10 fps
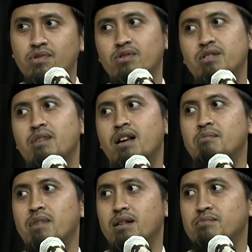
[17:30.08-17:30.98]
Sulit
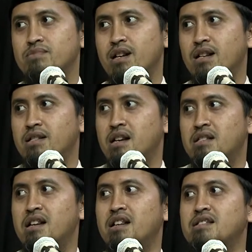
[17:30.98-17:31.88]
malam-malam, karena
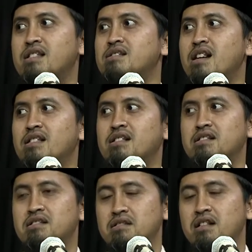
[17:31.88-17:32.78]
siang-siang kita sedang
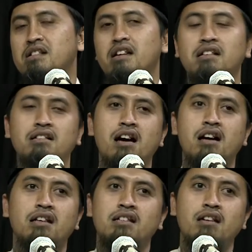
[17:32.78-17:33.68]
seger, lagi
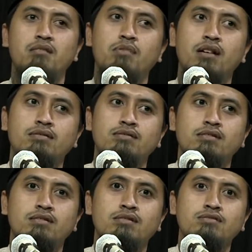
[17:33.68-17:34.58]
enak, lagi apa.
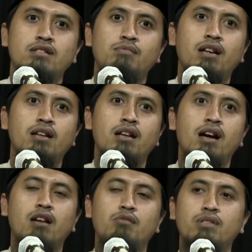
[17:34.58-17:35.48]
Tapi kadang-kadang
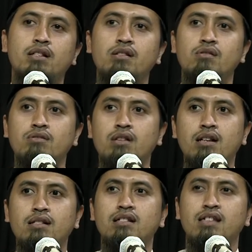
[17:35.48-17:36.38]
kalau misalnya
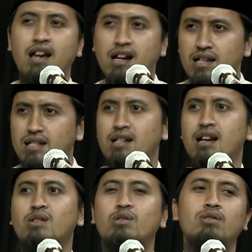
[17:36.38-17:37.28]
orang siangnya
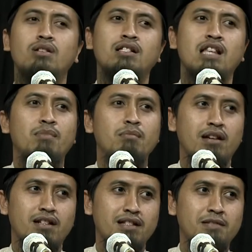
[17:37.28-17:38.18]
jaga sholat, apa
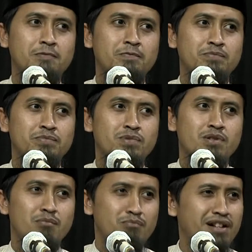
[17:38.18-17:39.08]
maning?
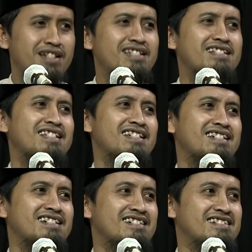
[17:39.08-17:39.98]

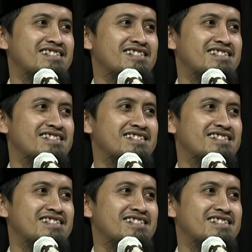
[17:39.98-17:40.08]
Begini.